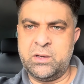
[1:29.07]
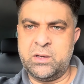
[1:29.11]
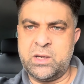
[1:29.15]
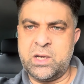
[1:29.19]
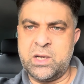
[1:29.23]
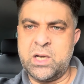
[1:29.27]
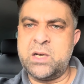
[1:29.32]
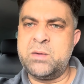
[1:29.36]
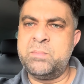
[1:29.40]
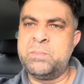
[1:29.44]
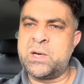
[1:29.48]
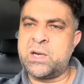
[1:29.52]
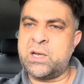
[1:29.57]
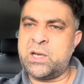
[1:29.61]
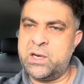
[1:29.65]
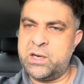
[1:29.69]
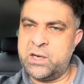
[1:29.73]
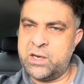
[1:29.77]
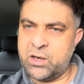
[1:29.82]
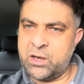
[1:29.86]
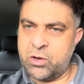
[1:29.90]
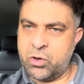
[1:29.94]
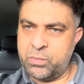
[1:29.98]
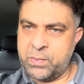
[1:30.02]

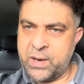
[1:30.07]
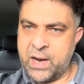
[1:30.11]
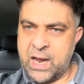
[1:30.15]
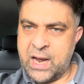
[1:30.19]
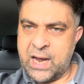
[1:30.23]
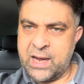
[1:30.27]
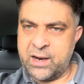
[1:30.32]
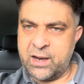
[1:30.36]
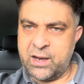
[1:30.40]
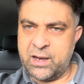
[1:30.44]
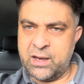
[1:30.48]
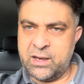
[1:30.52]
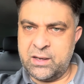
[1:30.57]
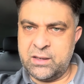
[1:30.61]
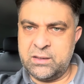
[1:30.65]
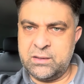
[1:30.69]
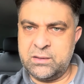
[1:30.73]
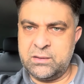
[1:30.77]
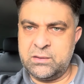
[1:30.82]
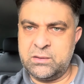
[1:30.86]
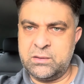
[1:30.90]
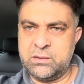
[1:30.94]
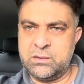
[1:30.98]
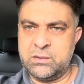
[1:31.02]
غنمرقني غومنهارة
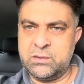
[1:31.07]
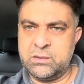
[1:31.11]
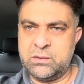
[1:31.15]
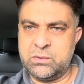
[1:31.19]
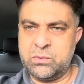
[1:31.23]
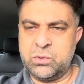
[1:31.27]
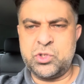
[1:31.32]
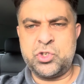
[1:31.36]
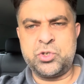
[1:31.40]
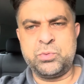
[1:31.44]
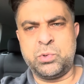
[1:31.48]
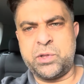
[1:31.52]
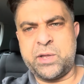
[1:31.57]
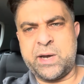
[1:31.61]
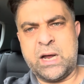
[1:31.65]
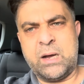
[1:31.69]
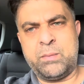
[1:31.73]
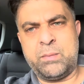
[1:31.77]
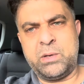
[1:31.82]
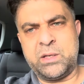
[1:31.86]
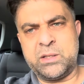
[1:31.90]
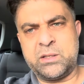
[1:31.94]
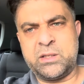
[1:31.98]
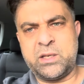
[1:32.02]
وجبوض
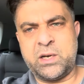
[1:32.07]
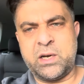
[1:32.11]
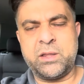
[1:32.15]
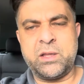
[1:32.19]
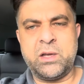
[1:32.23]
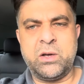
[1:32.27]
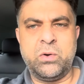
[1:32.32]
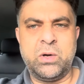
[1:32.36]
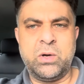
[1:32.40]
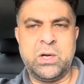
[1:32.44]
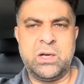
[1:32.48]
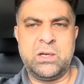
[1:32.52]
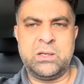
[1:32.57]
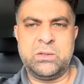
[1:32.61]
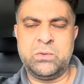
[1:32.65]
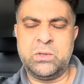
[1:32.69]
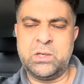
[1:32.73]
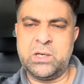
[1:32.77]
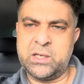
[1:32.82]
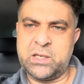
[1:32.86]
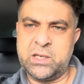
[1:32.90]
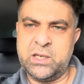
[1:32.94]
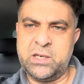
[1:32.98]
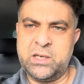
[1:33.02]
رابع الثلاثة
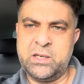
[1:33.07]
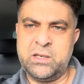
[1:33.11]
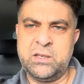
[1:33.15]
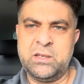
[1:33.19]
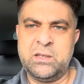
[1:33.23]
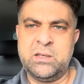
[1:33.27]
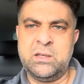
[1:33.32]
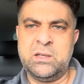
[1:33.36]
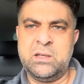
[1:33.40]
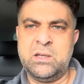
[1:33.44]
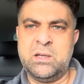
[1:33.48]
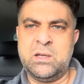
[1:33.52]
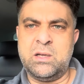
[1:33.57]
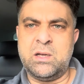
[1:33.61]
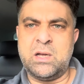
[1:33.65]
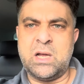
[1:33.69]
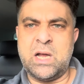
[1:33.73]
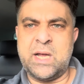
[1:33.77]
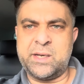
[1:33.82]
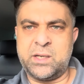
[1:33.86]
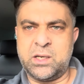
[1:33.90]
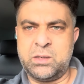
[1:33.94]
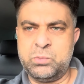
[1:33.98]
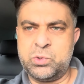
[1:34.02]
ولكن
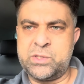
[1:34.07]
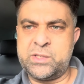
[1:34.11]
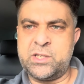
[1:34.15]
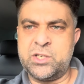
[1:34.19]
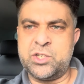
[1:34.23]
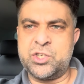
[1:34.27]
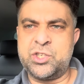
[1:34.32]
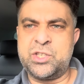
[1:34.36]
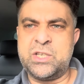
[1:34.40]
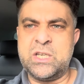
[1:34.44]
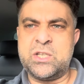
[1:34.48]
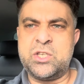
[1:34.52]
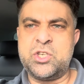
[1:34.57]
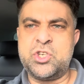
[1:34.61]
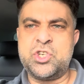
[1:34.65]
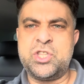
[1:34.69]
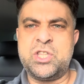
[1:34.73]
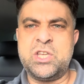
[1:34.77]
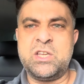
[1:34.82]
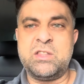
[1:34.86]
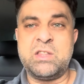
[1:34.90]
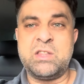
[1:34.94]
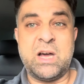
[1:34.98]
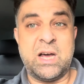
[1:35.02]
غنغ المستجدد
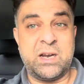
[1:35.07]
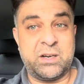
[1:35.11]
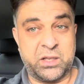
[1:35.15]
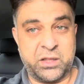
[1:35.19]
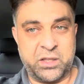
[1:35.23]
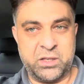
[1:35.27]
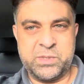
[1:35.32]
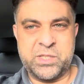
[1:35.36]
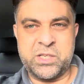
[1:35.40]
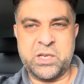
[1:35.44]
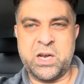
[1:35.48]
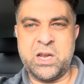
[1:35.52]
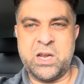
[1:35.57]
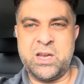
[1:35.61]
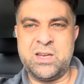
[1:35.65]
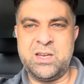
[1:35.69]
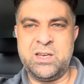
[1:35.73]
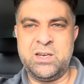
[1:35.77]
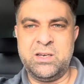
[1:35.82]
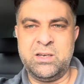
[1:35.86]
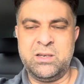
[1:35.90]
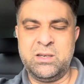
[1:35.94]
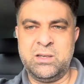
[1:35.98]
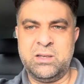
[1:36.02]
الجديد خيم
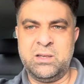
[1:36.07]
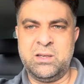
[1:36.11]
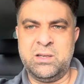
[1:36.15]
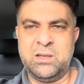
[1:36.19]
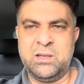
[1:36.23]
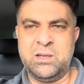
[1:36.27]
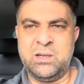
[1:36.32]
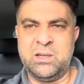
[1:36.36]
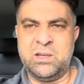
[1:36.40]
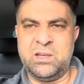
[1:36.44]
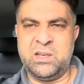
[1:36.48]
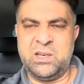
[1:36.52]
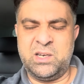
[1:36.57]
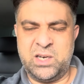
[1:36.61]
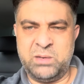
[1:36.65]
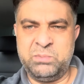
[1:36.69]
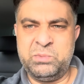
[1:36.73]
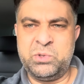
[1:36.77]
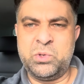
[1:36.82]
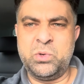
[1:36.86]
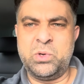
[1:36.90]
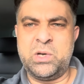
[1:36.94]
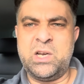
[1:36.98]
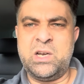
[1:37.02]
سرايين
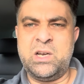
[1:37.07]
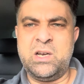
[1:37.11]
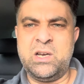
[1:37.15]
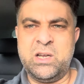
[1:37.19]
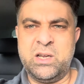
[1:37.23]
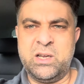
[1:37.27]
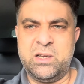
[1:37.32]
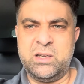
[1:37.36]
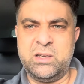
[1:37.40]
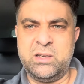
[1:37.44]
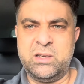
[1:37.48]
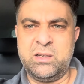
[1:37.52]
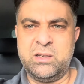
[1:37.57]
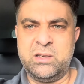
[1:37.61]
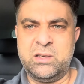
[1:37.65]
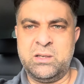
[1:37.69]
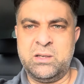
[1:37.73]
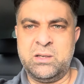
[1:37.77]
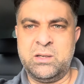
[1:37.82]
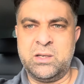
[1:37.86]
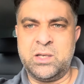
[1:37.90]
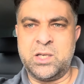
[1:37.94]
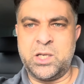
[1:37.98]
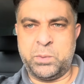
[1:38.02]
الحمد لله
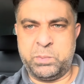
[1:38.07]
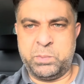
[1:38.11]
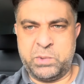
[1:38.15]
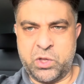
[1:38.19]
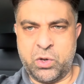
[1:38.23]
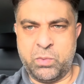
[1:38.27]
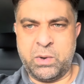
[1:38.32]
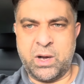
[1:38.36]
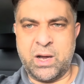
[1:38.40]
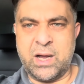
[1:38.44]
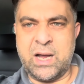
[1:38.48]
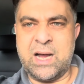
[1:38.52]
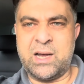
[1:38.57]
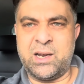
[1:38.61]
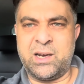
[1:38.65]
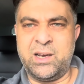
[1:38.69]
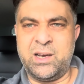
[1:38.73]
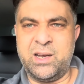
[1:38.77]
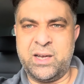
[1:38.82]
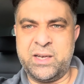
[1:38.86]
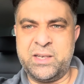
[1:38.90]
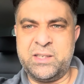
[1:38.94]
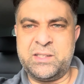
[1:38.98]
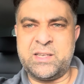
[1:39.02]
خميضو مقاغ
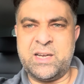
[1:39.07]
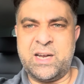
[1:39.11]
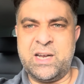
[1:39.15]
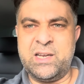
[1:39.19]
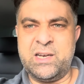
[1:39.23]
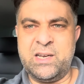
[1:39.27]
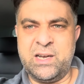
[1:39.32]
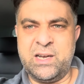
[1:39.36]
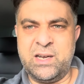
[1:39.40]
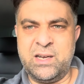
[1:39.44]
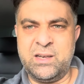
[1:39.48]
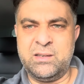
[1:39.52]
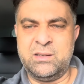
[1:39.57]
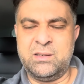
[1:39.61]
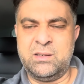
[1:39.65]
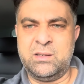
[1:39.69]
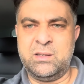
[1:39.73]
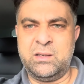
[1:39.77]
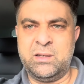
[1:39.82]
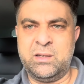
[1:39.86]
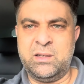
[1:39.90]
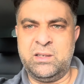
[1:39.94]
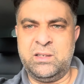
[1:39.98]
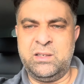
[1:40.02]
الله تعالى
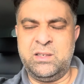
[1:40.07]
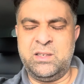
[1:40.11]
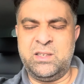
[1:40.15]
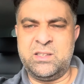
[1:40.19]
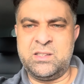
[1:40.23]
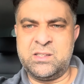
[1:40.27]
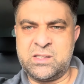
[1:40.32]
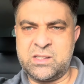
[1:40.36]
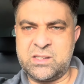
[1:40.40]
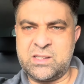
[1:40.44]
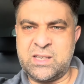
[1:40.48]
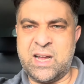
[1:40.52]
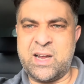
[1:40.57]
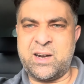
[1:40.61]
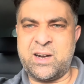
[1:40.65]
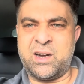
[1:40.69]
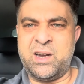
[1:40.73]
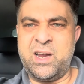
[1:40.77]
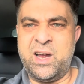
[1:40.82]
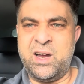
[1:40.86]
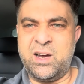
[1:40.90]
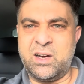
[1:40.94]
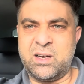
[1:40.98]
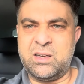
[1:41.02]
إن صار
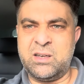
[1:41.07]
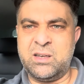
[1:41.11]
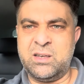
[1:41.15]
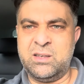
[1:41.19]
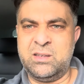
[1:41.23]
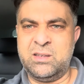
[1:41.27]
الحق